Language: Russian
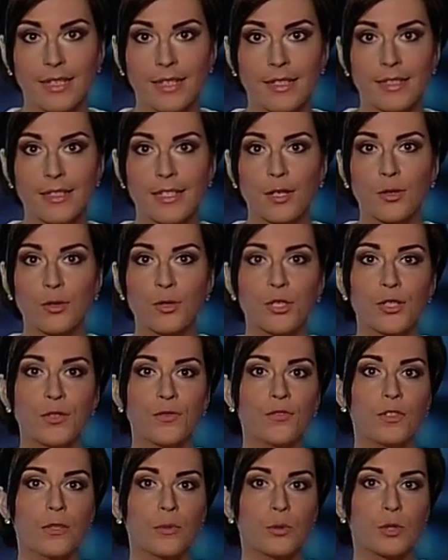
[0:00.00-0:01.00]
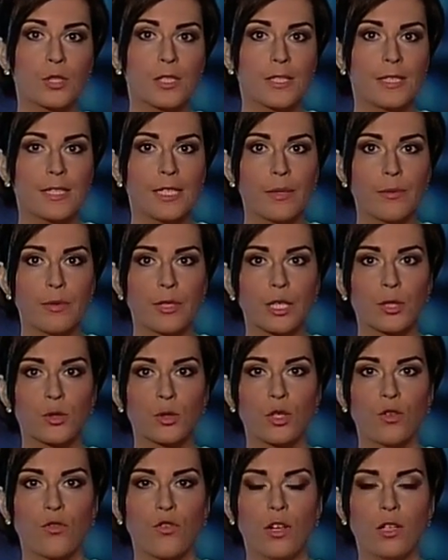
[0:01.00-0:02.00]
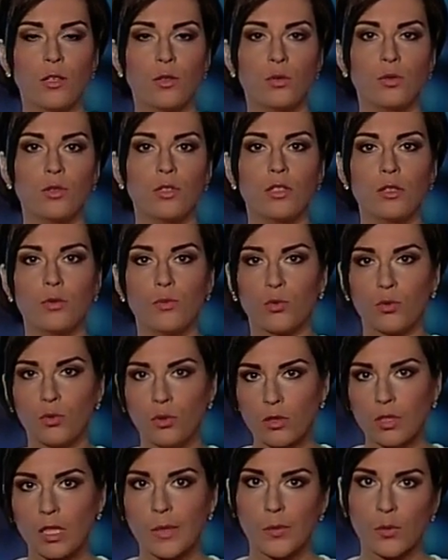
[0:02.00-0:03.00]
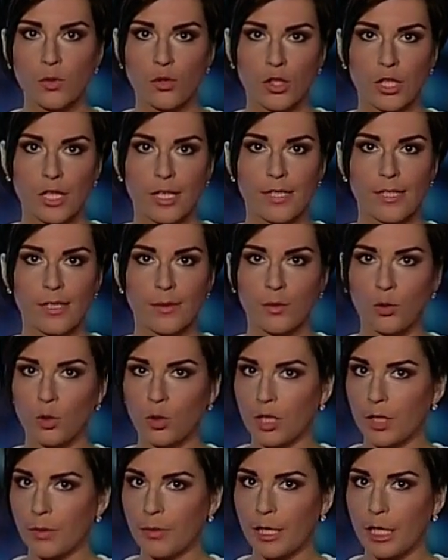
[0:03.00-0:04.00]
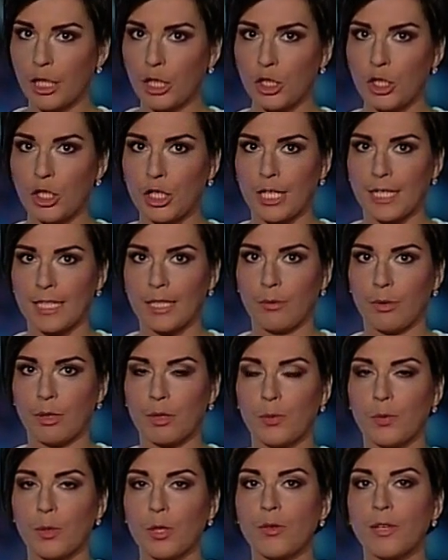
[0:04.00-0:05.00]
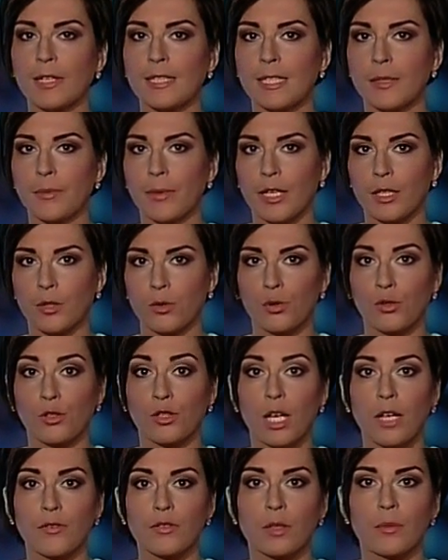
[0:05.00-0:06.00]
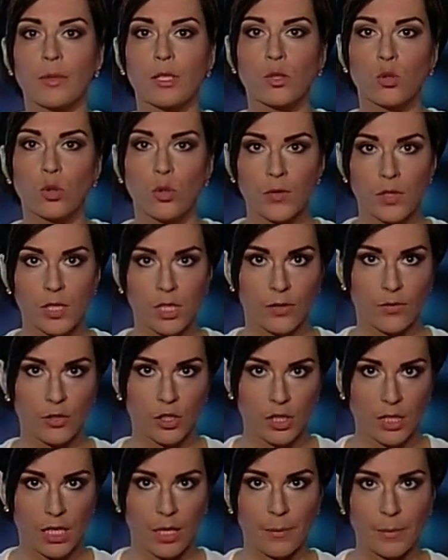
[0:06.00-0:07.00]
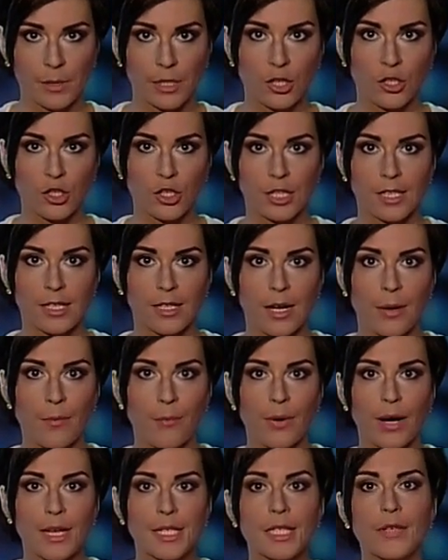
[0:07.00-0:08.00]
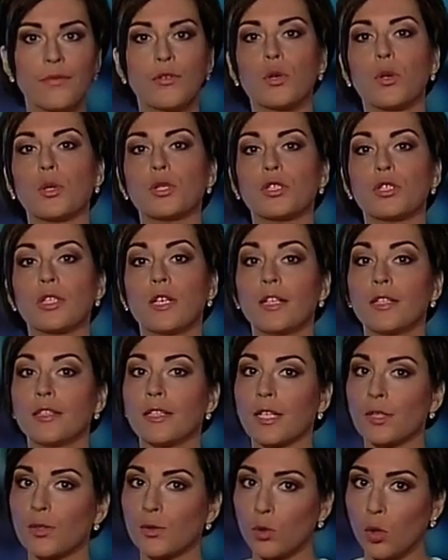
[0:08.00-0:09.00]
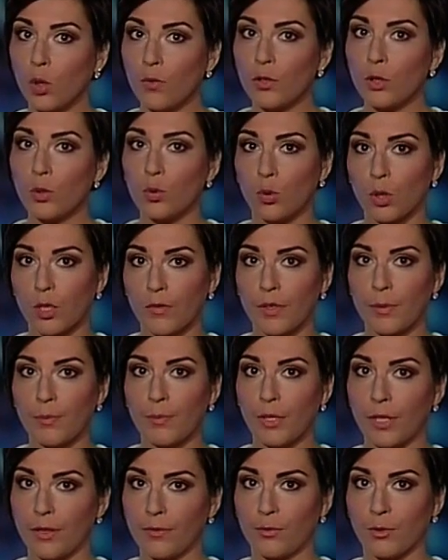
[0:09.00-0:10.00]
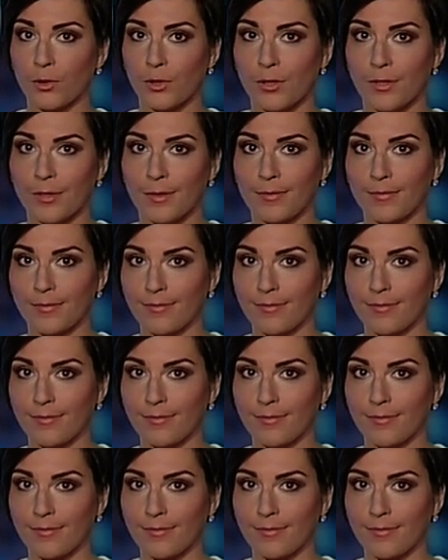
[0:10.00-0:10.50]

И закончим выпуск темы, которая волнует и бурно обсуждается многими клинчанами. С 1 октября, то есть завтра, московская Тверская пассажирская компания выходит на новый уровень перевозок.